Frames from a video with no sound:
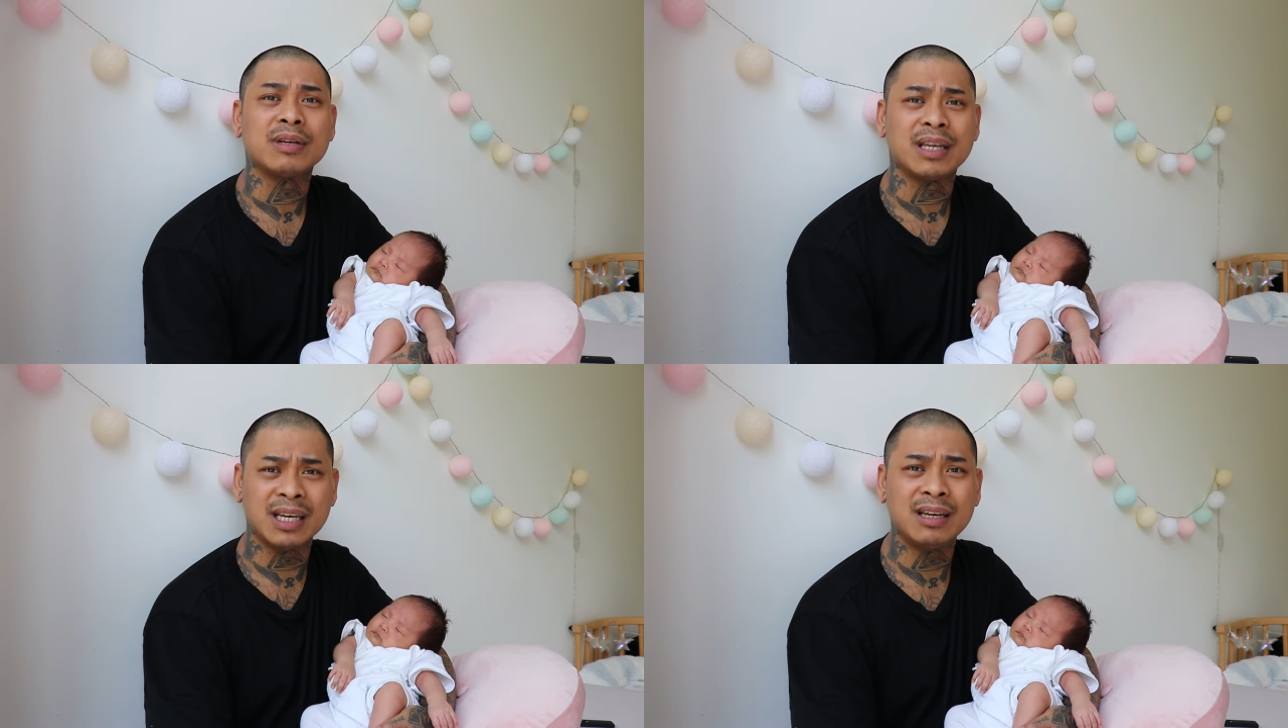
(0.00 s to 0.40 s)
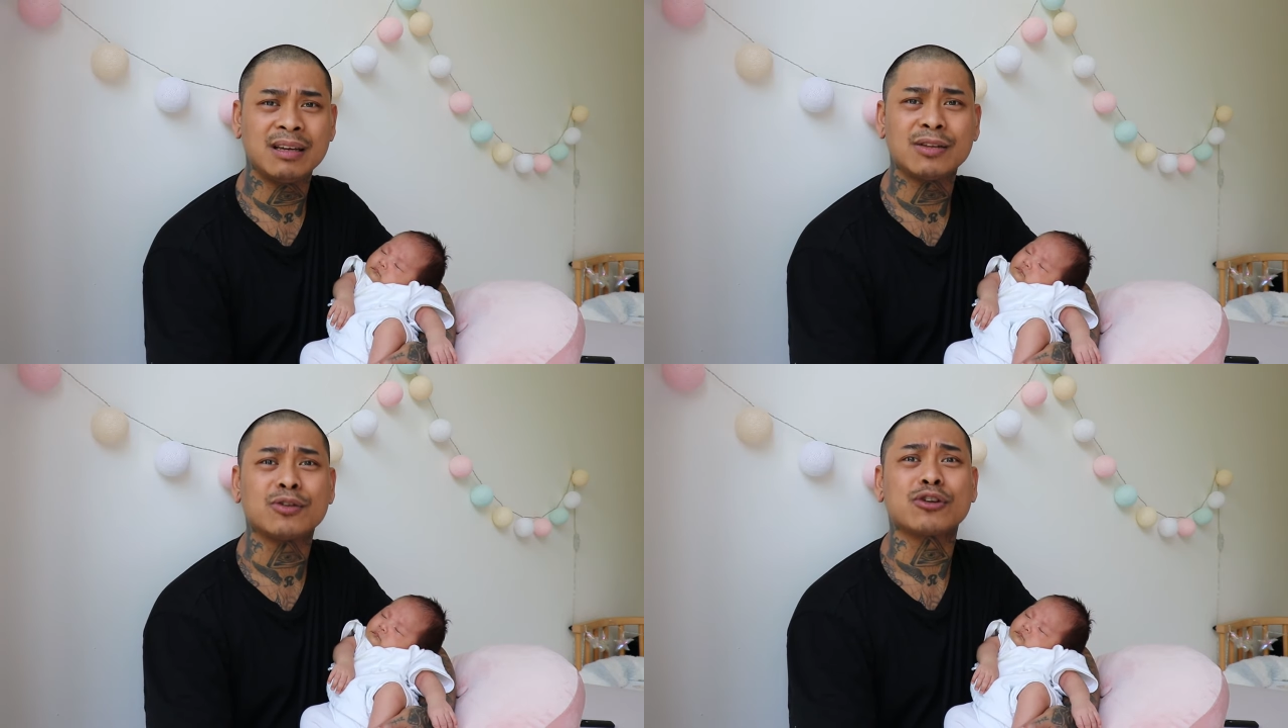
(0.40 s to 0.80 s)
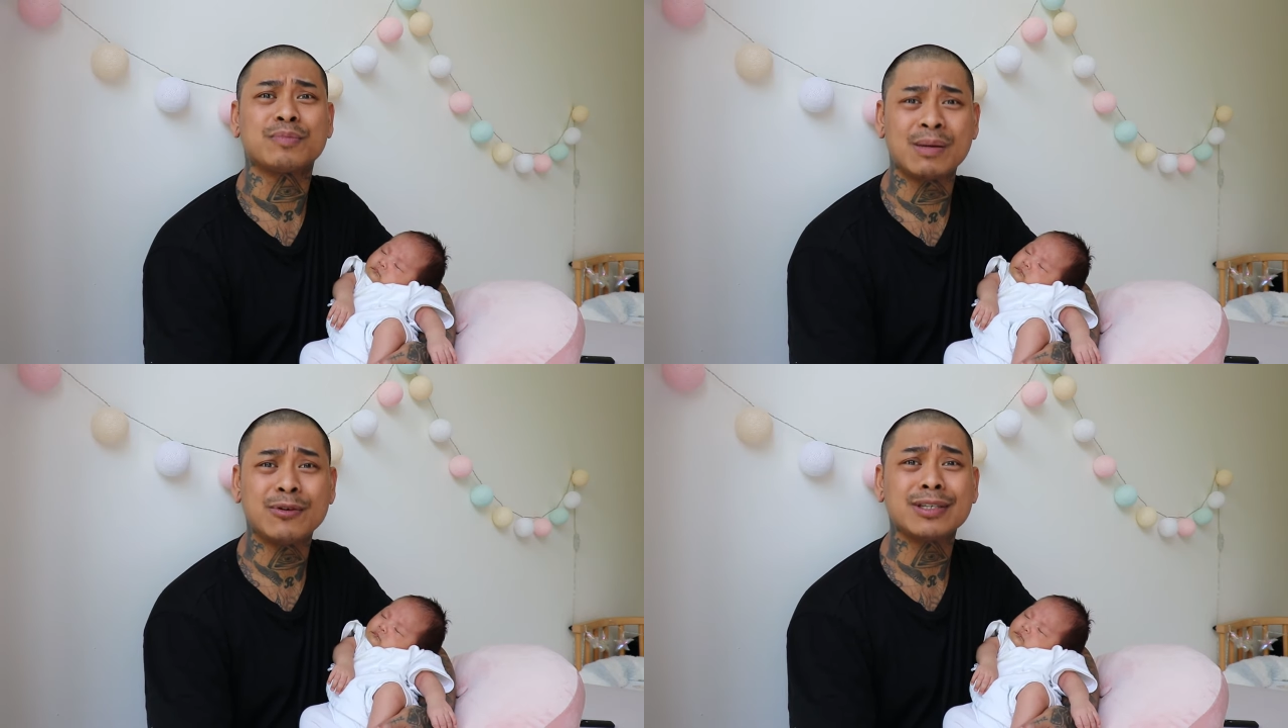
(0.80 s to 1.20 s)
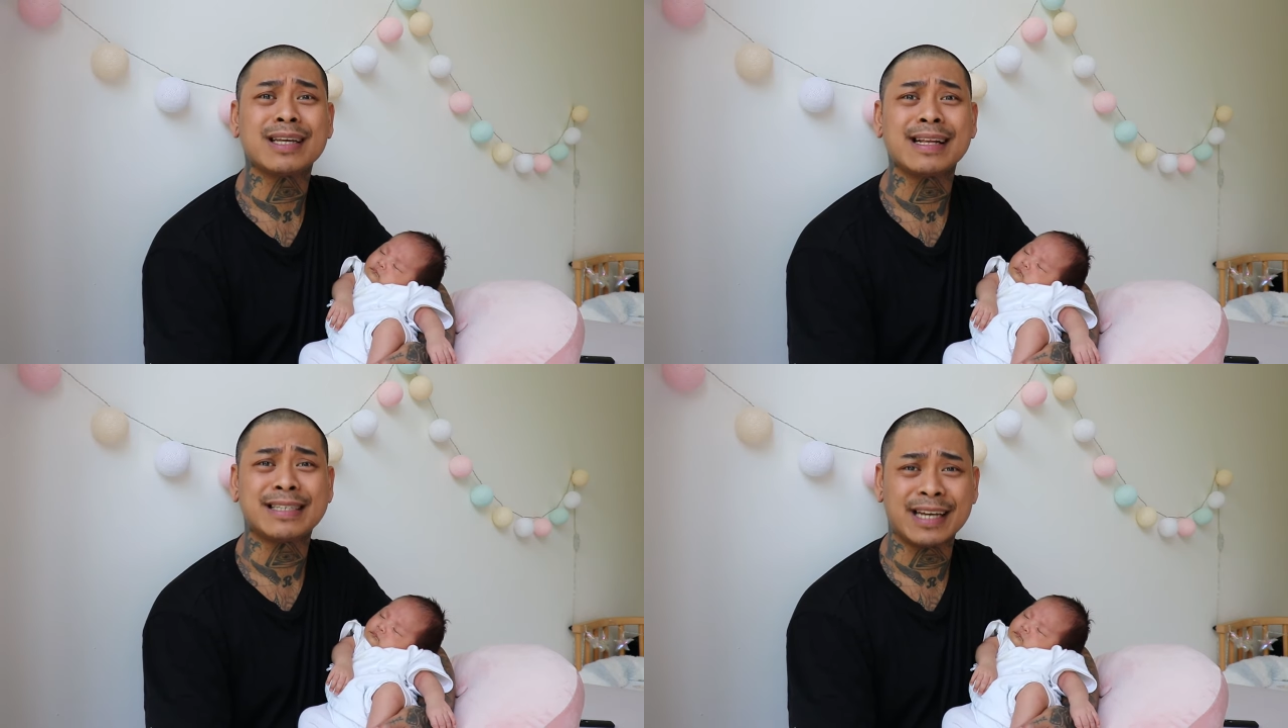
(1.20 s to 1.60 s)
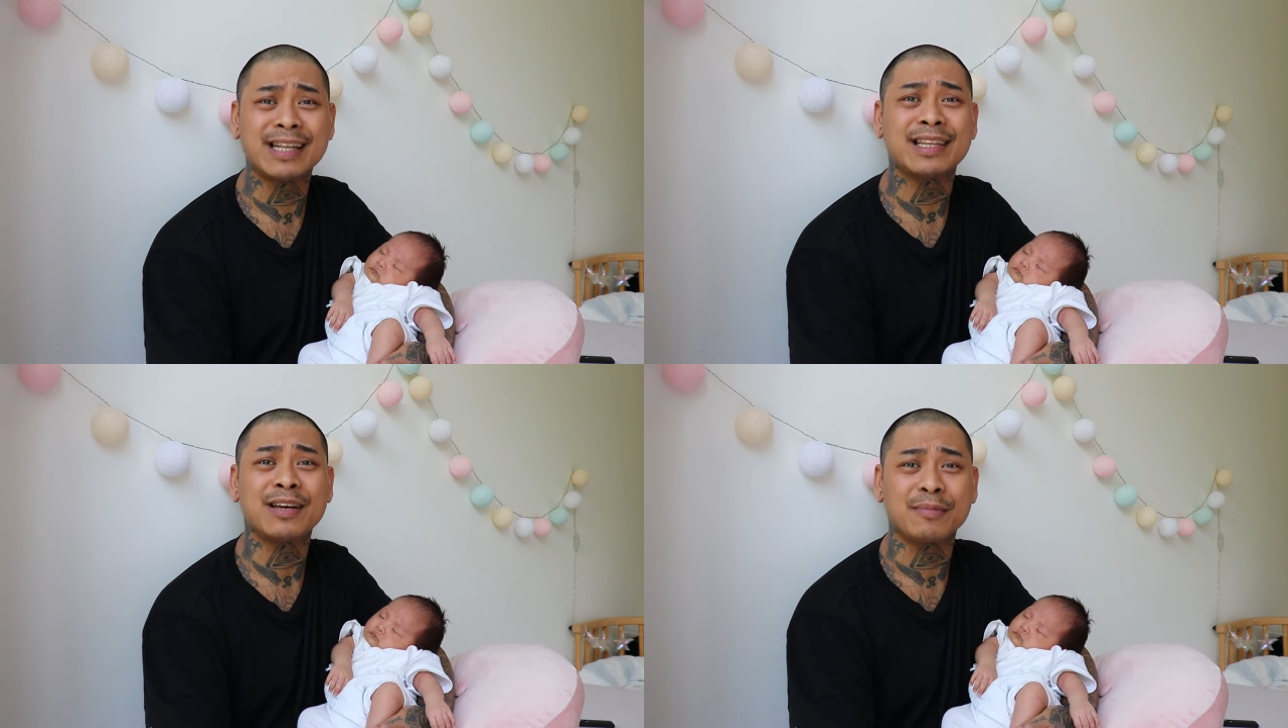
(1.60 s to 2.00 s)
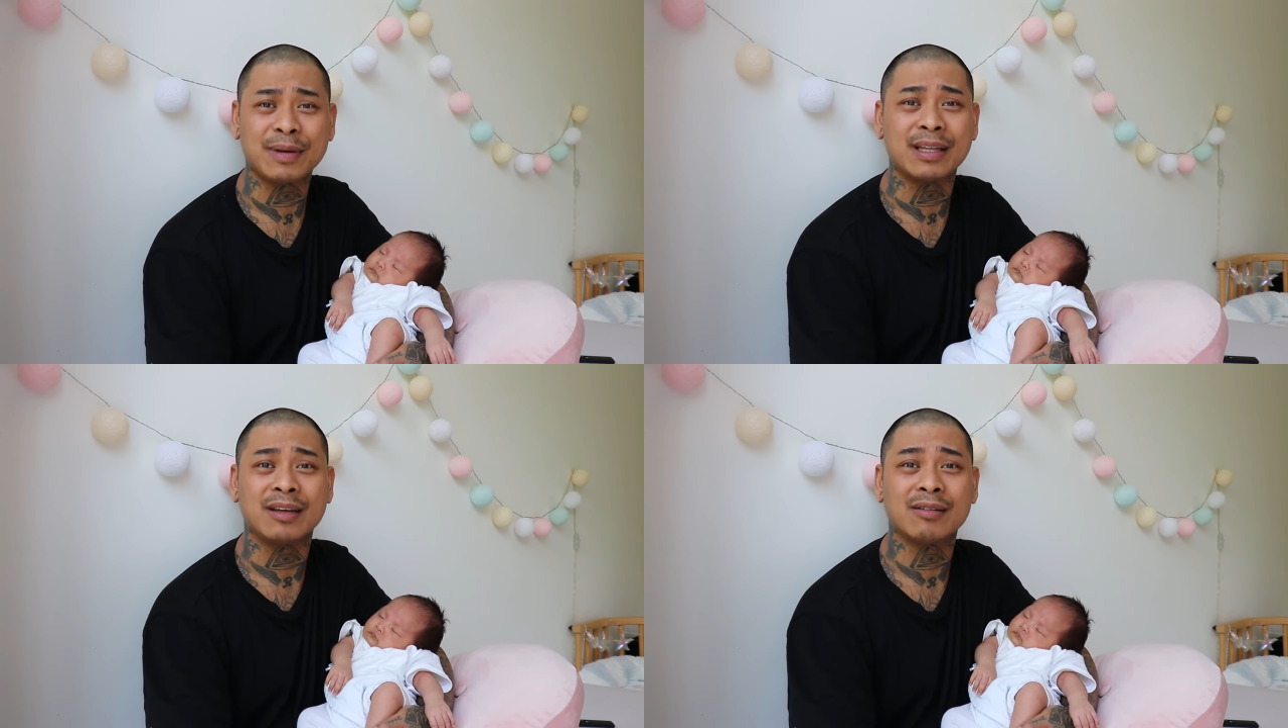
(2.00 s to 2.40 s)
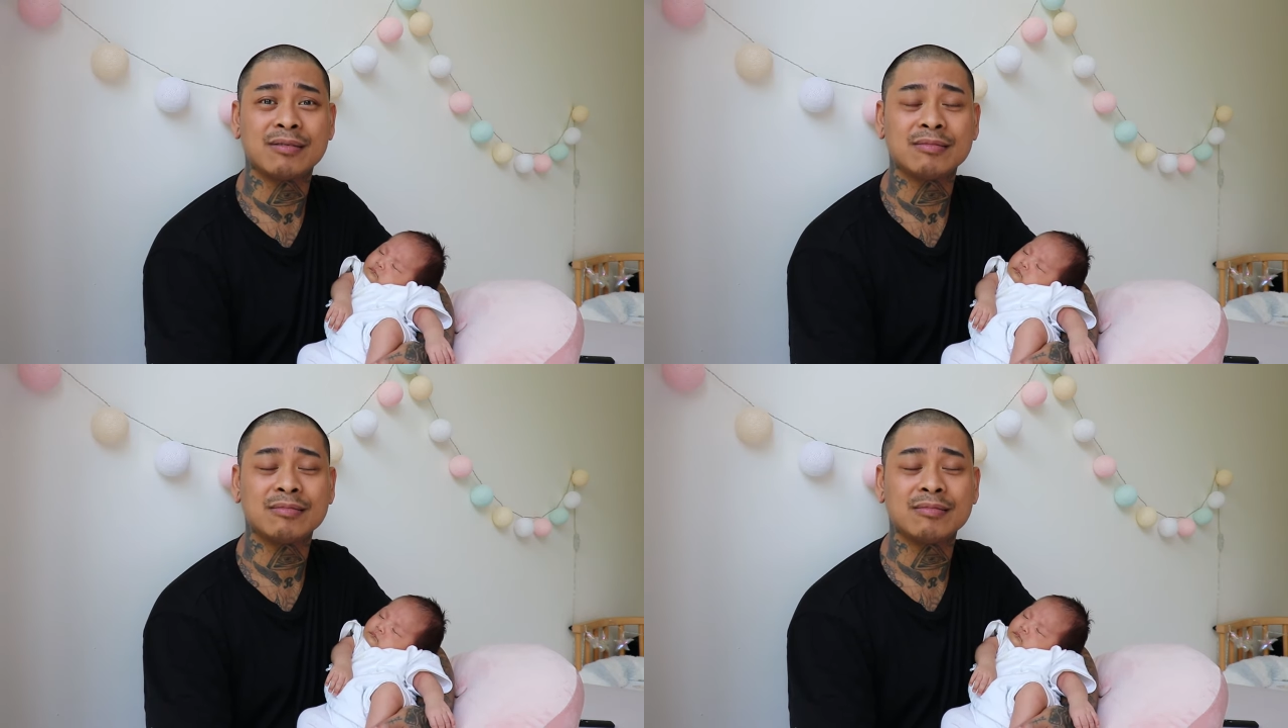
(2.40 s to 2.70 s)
Y nos vemos en el siguiente vídeo.